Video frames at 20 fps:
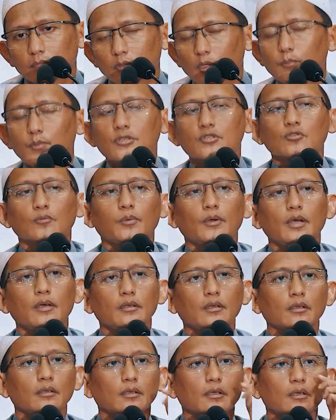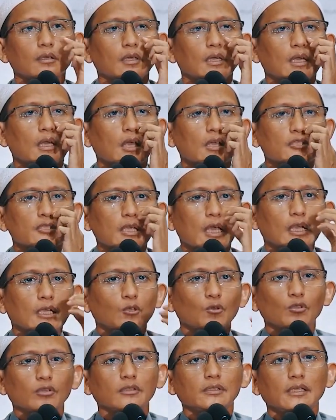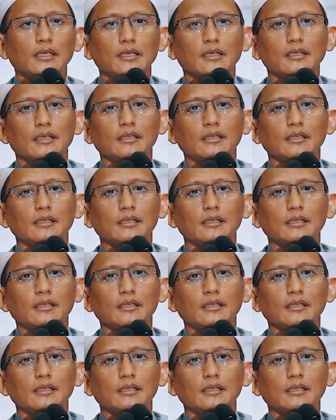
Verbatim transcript: Tapi subhanallah, salutnya